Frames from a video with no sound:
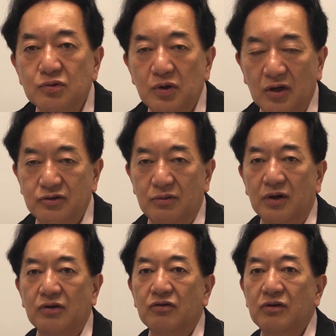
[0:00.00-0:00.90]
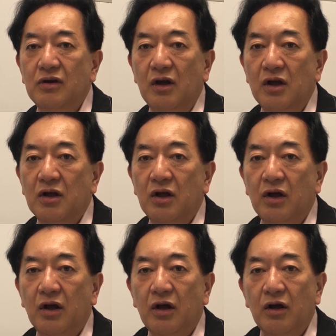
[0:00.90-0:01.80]
つ増やしてるわけですね。
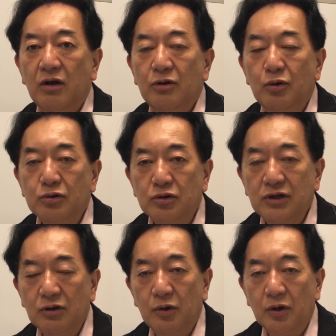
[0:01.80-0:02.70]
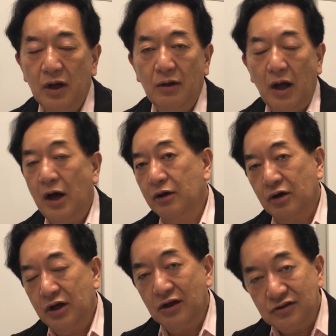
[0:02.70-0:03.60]
労働者の
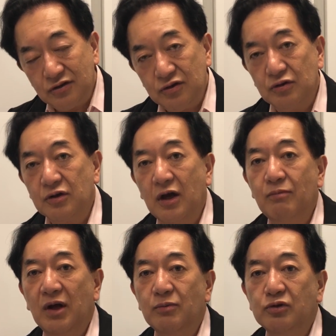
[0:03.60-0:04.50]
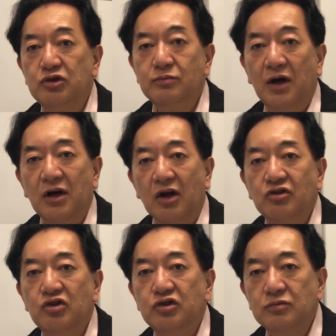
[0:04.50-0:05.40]
あ建設業の現場にも10万から
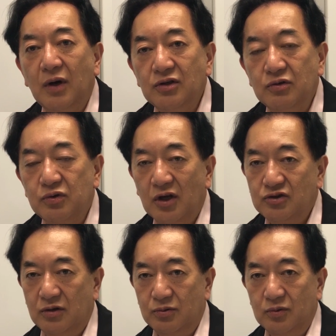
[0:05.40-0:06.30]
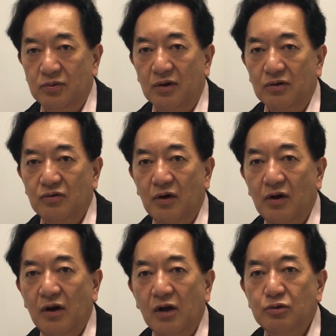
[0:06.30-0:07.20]
20万人増やしていくと言ってるわけです
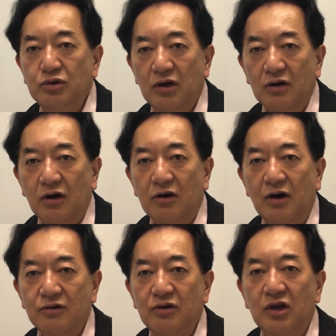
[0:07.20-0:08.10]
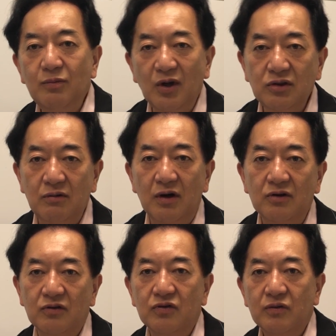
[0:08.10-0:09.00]
国柄が変わるに決まってるわ
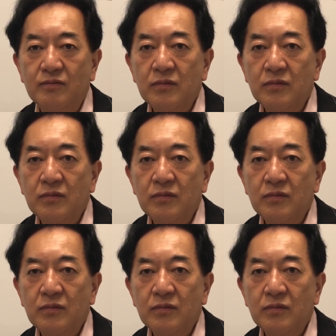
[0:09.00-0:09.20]
けです